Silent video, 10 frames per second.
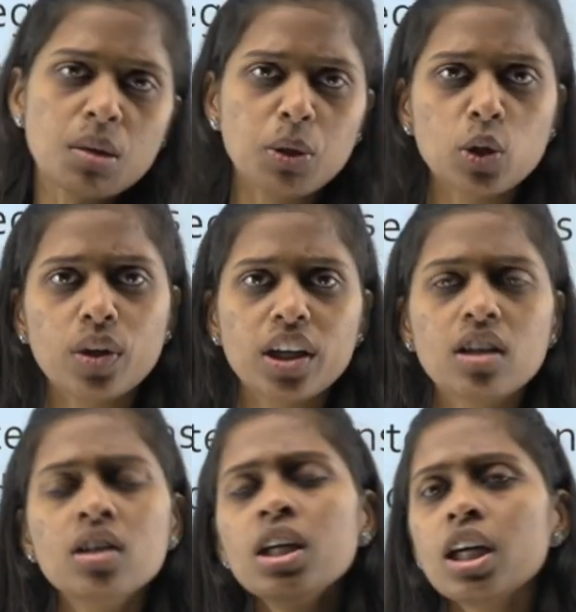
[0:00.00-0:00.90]
சம்பந்தம்
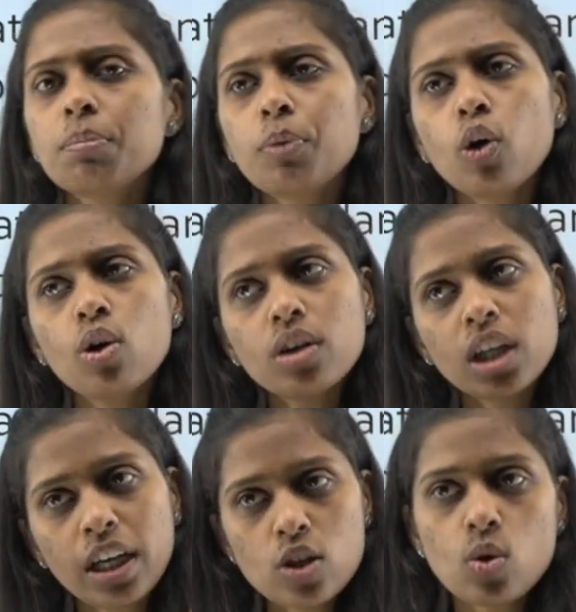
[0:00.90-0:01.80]
இருக்கு? இப்போ
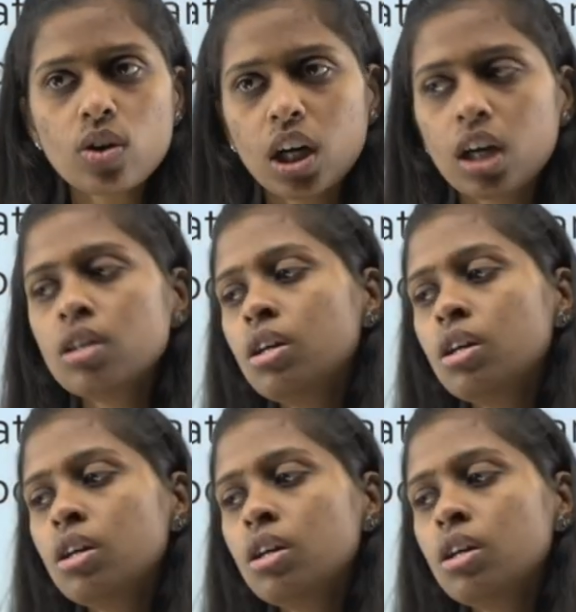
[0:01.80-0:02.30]
என்ன சொல்றாங்க?